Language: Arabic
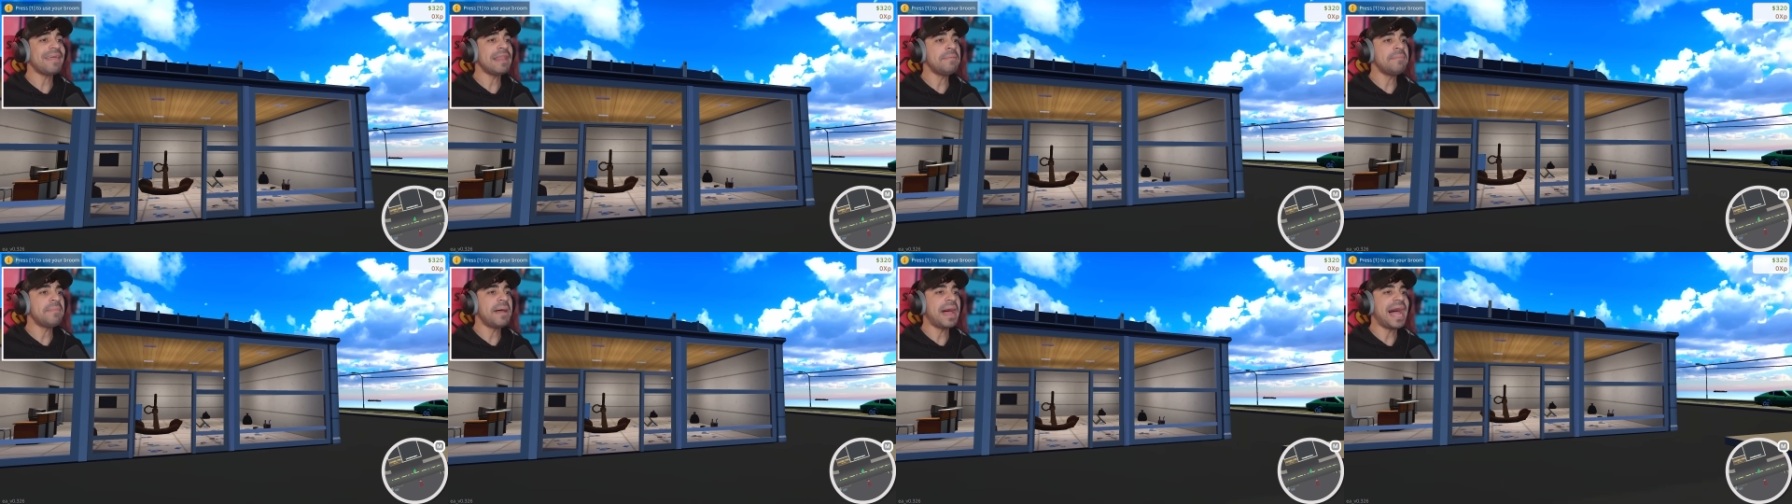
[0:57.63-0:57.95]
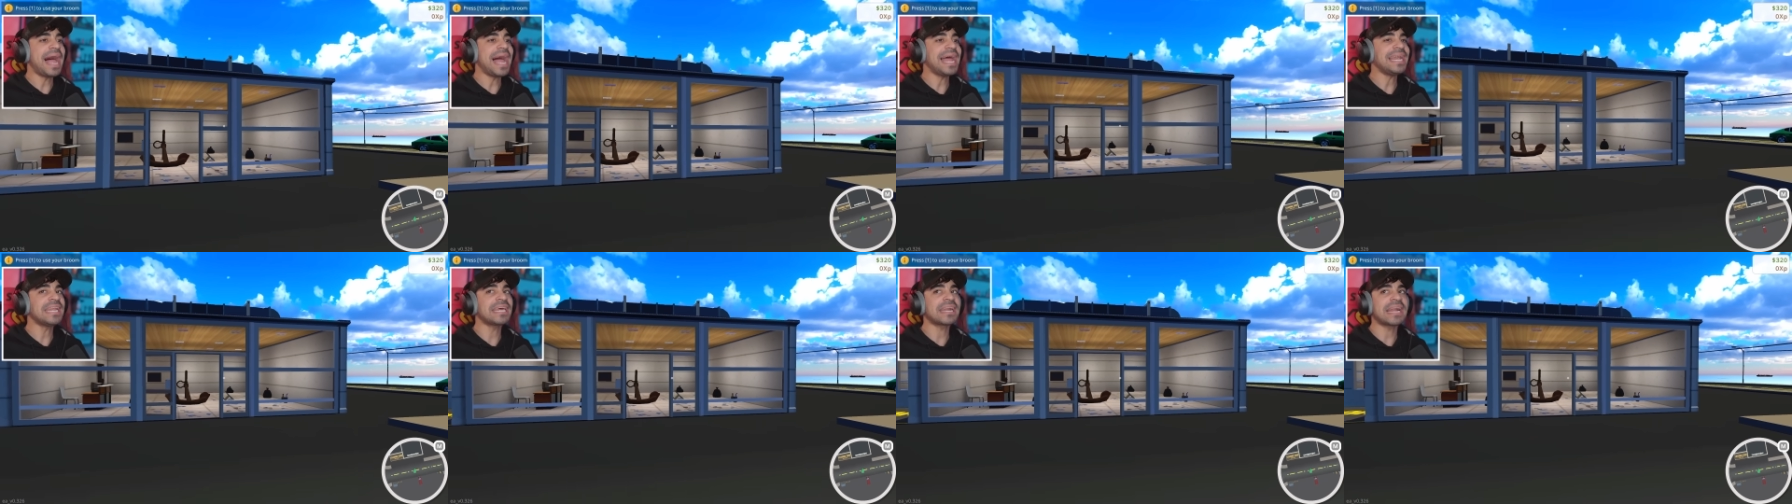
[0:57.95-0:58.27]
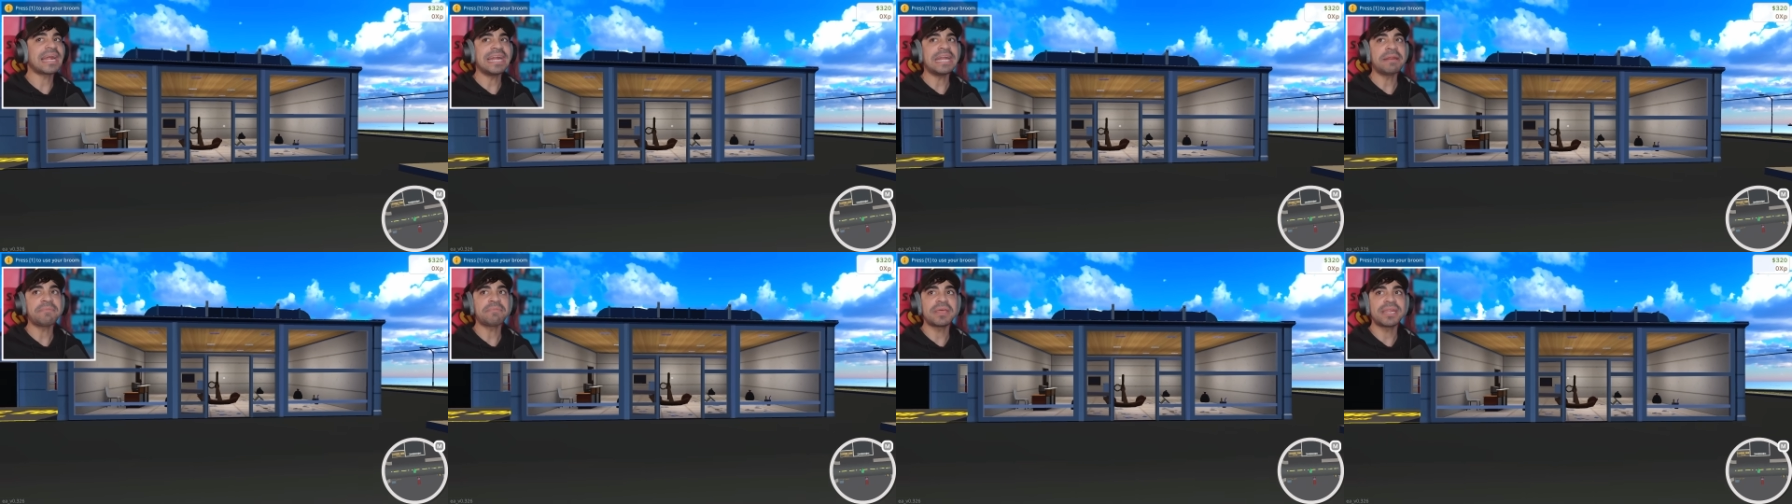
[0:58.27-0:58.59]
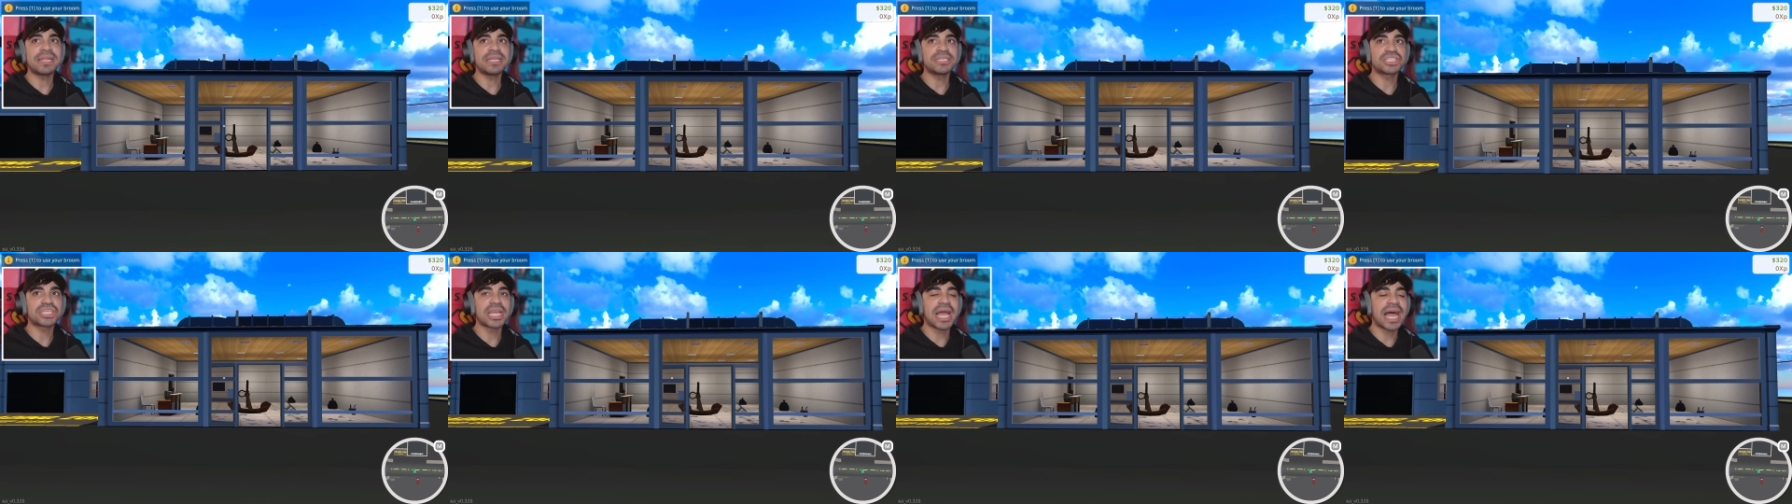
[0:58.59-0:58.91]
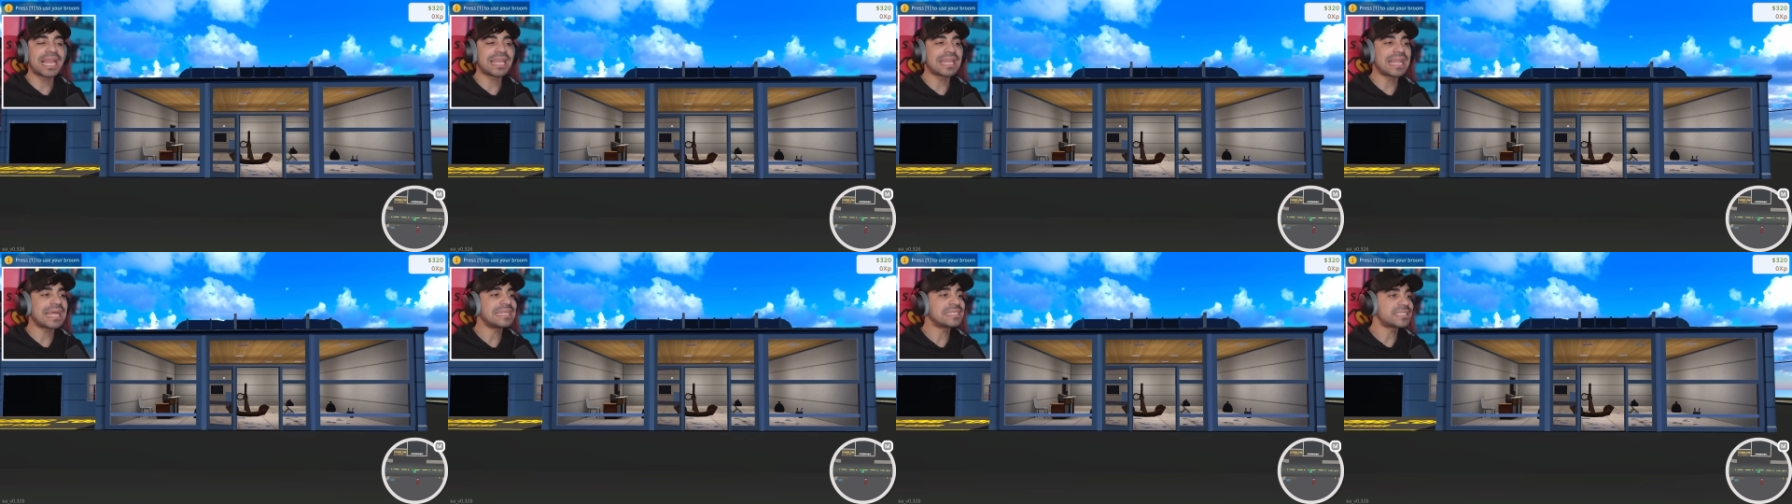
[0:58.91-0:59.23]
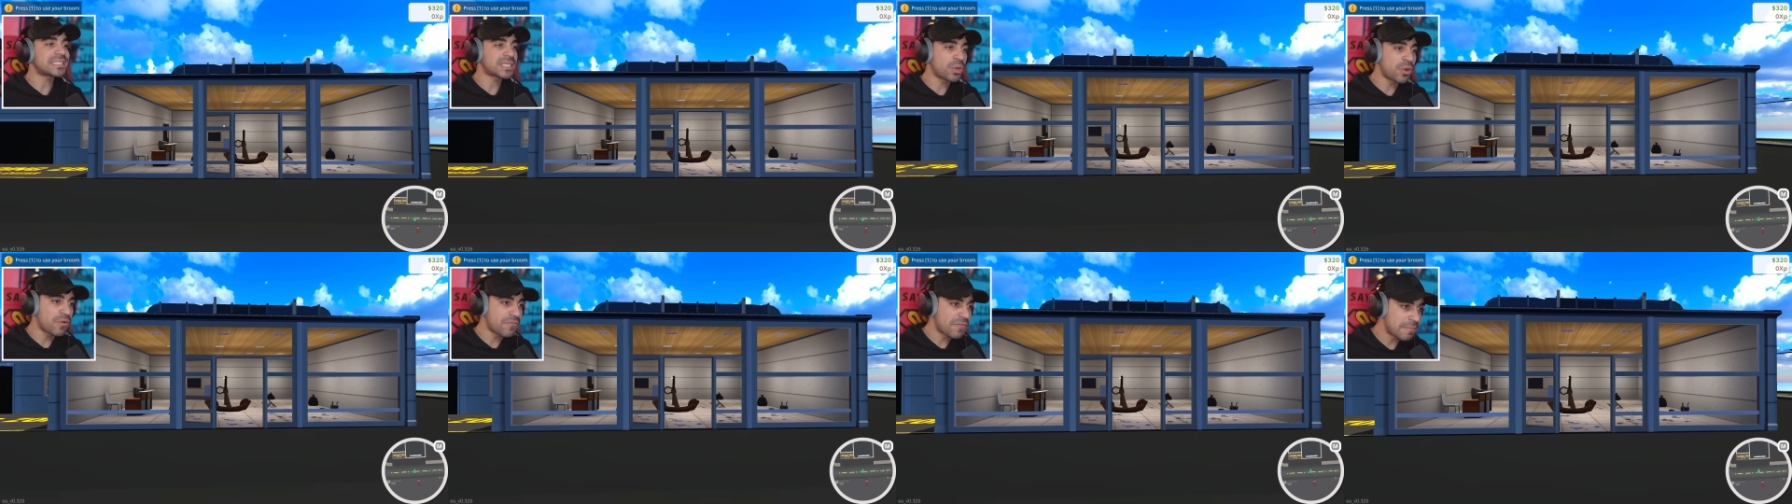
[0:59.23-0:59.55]
المحل راح نبتدي ان شاء الله الله
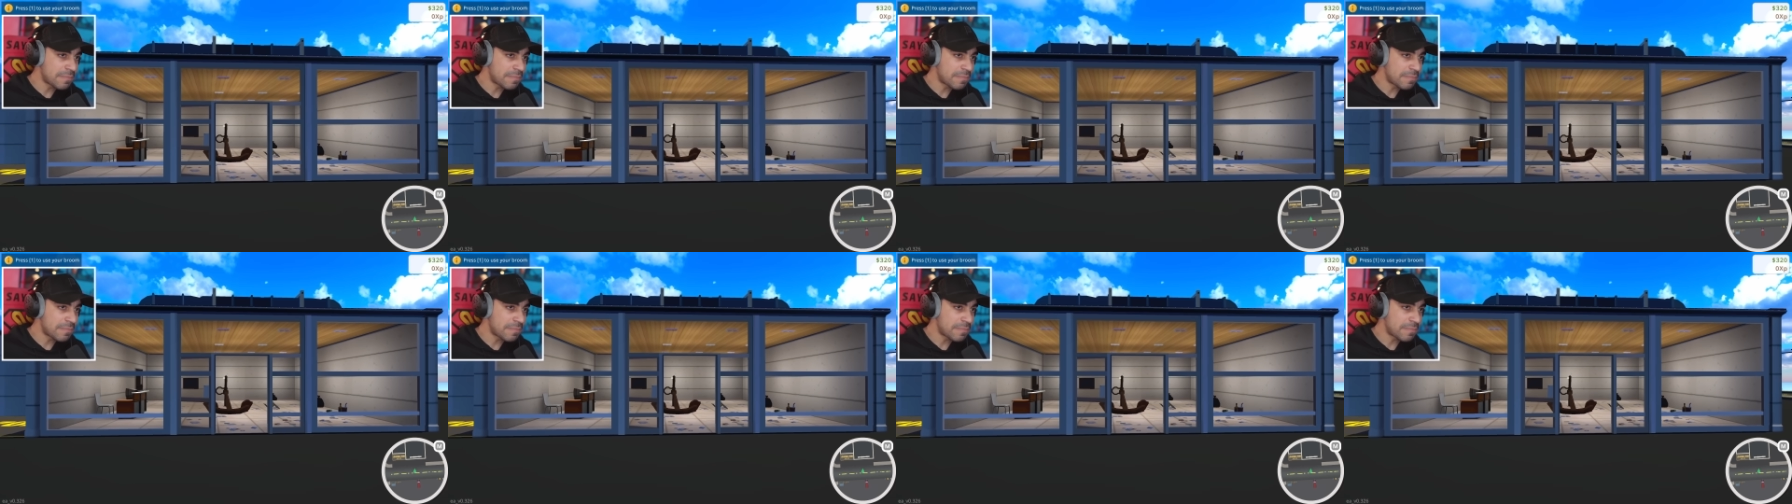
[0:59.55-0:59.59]
نسوي في